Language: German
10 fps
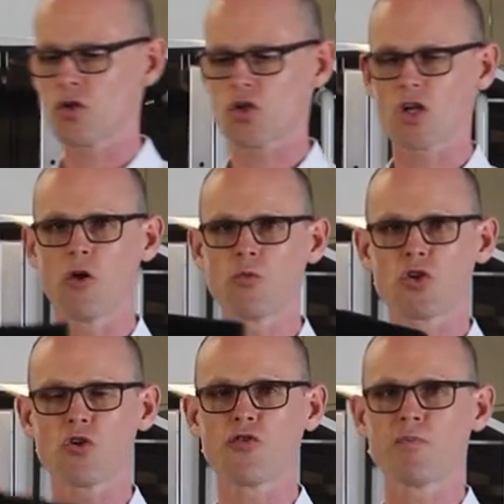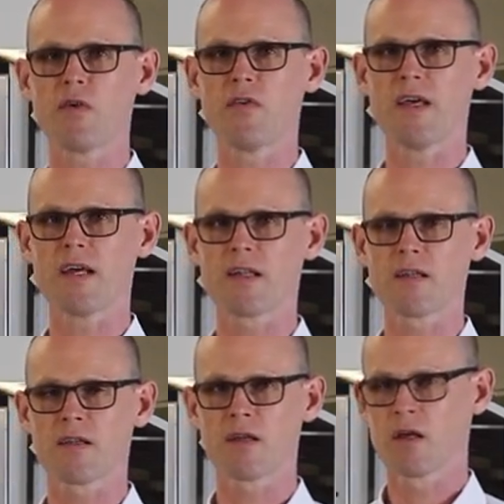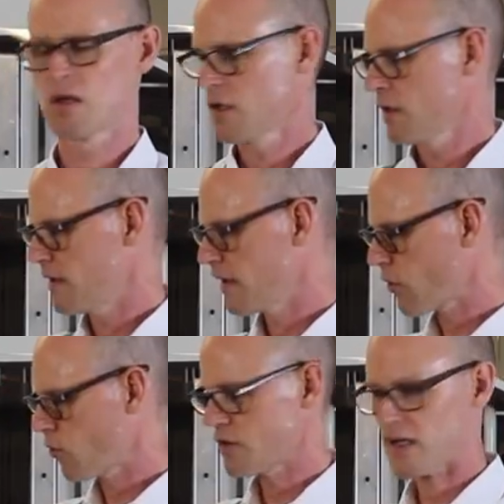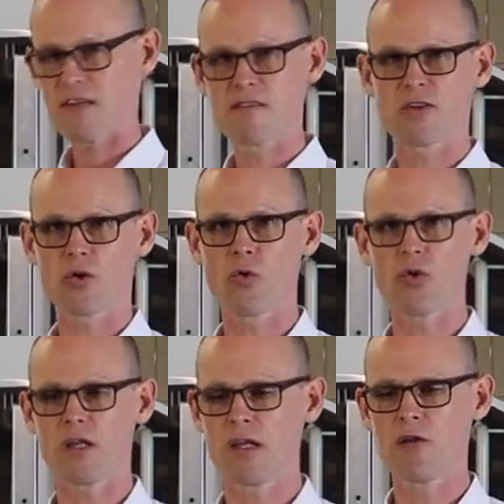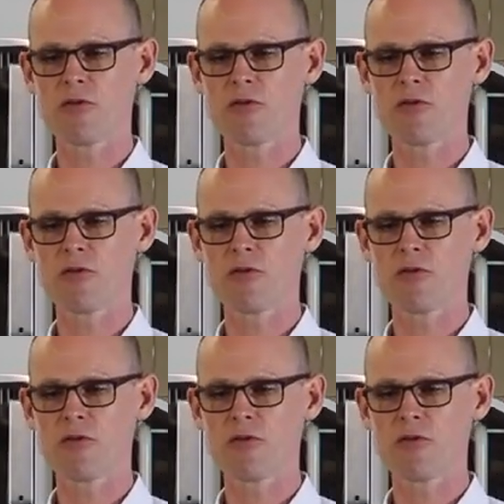Schaumstoff bewegt. Die Rotation in